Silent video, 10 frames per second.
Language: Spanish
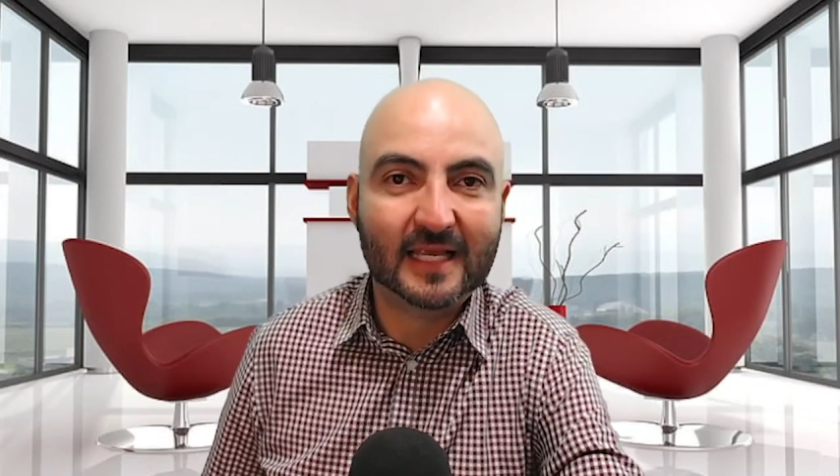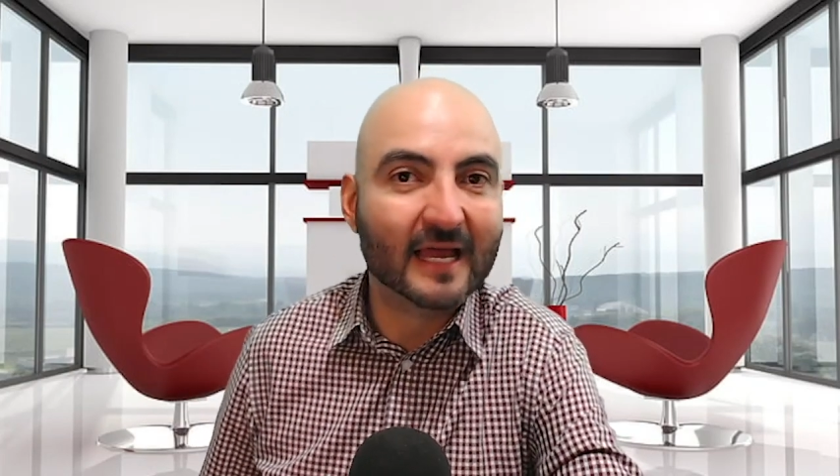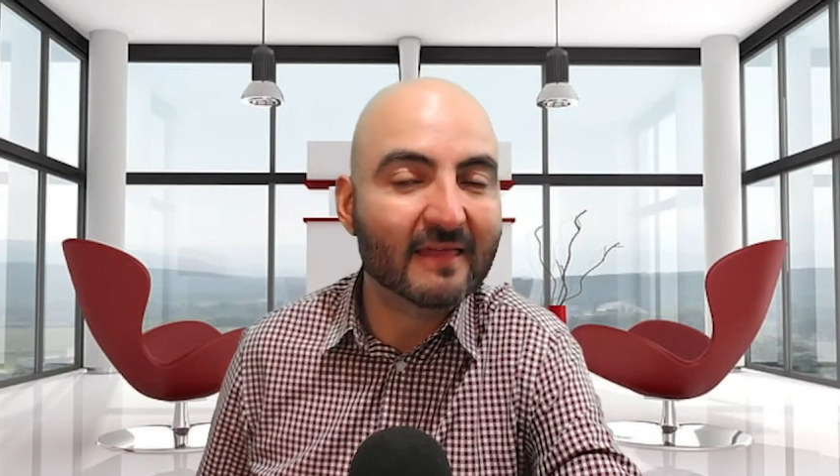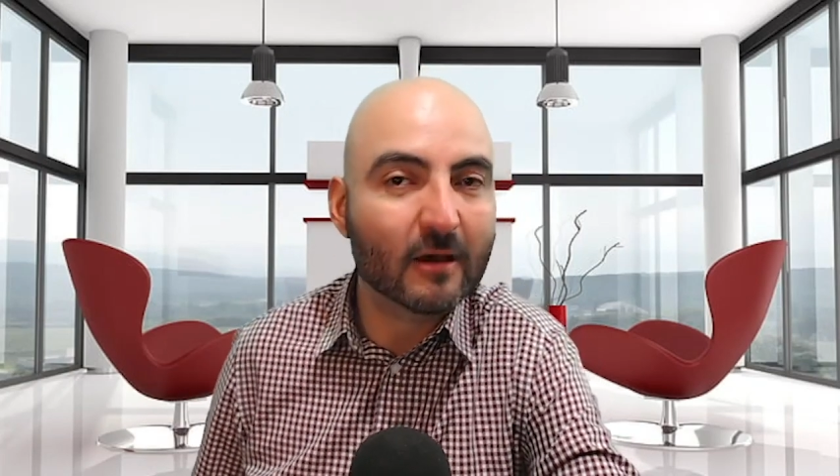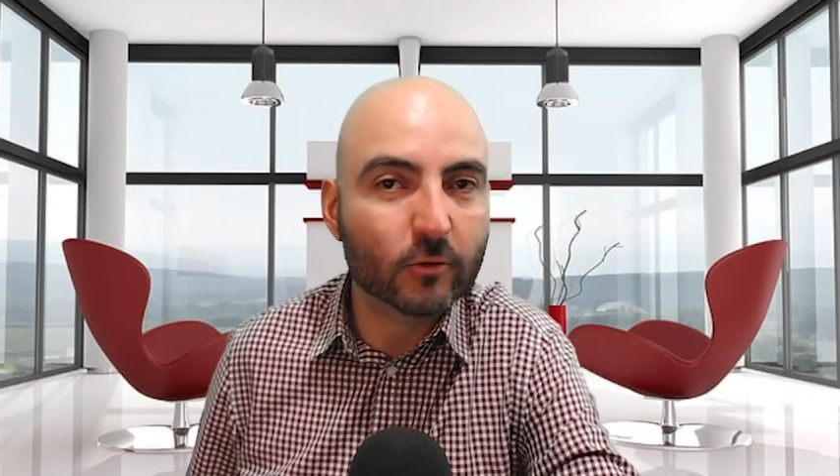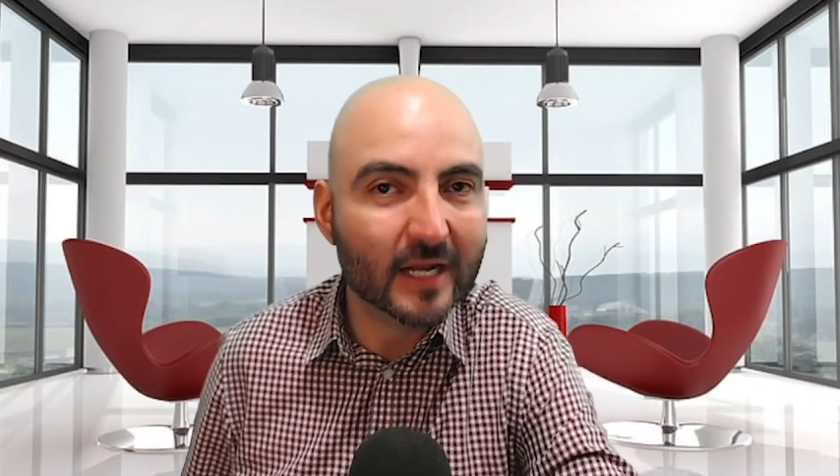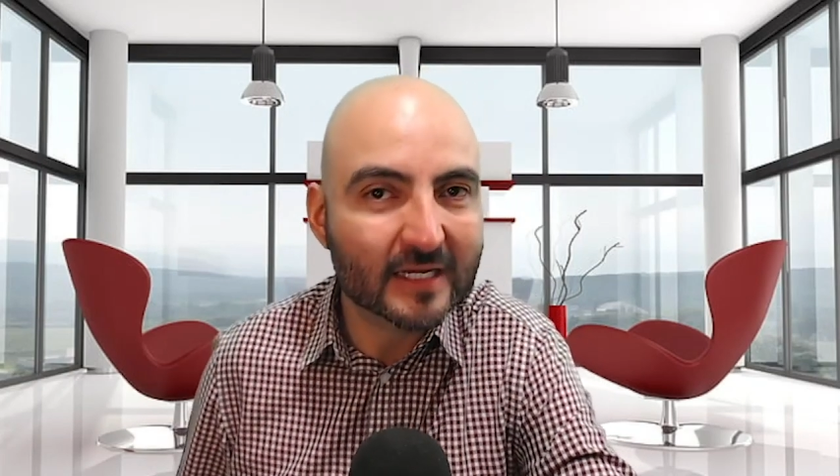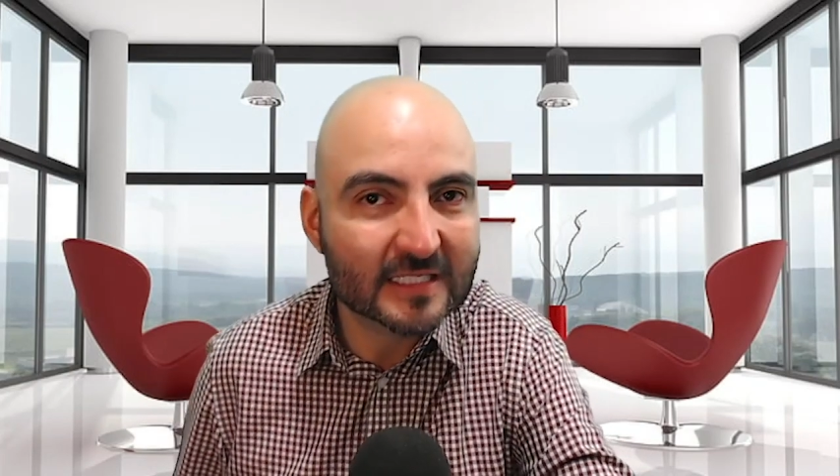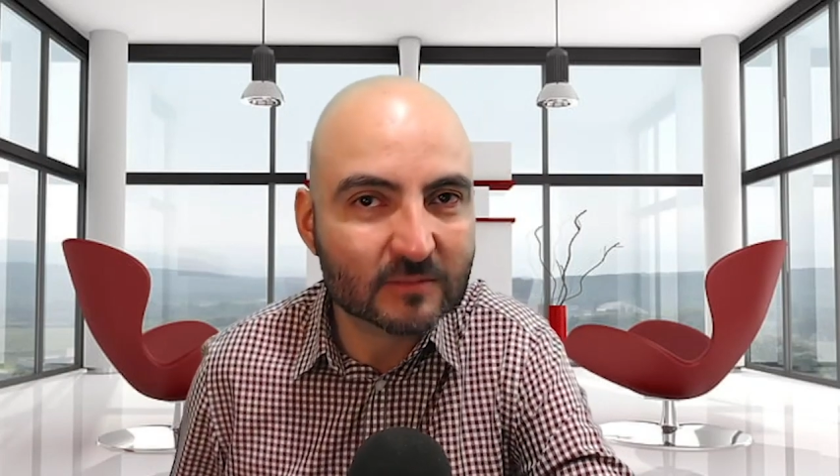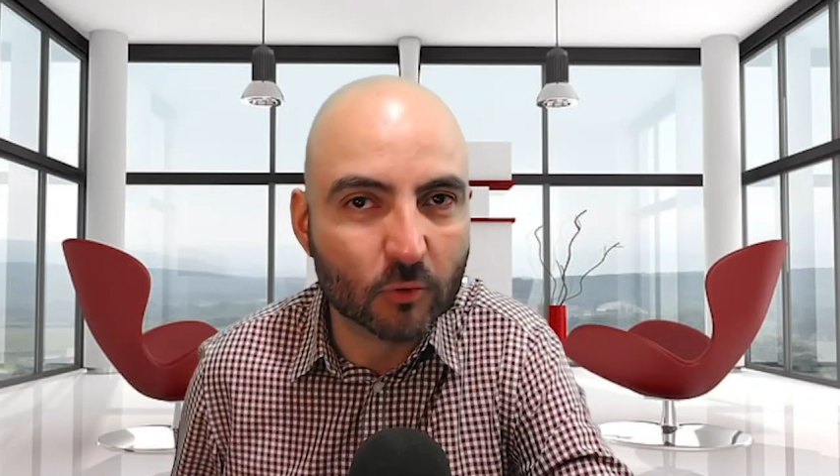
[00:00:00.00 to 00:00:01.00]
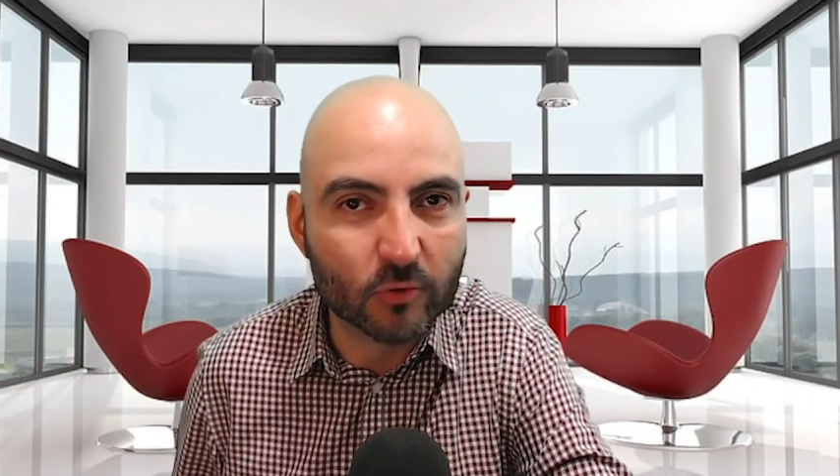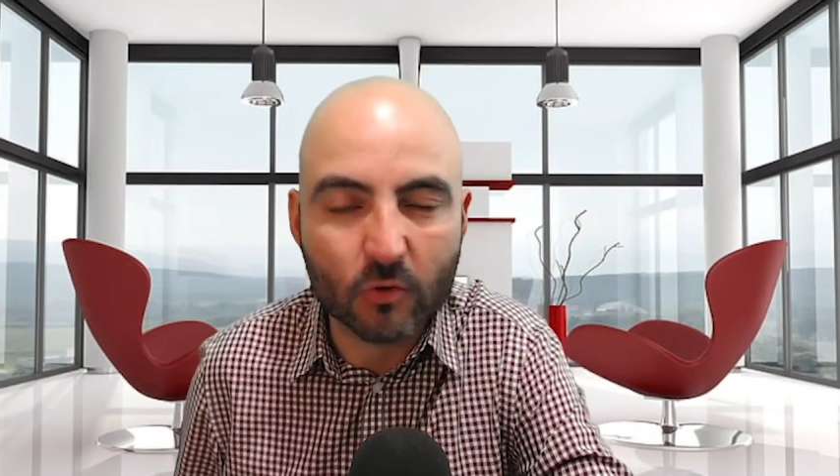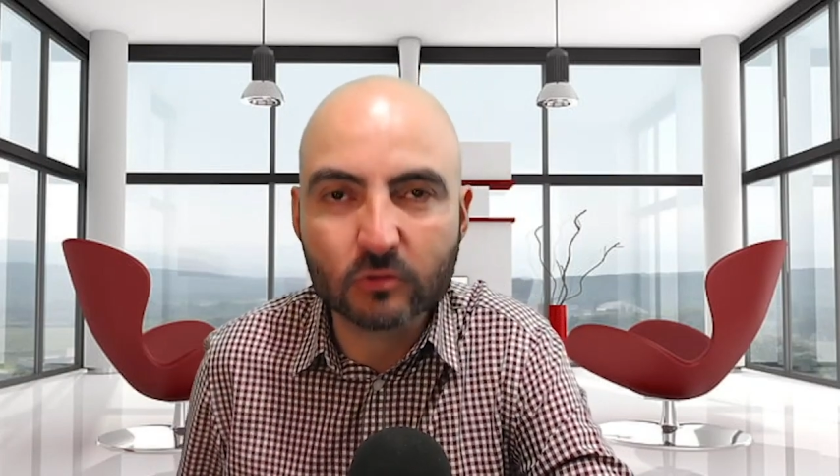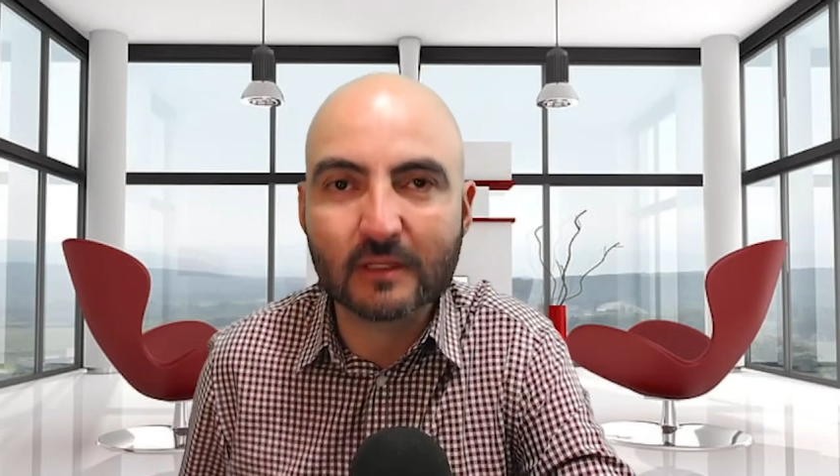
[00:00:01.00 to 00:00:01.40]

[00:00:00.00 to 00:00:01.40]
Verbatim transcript: cada organismo, ¿no?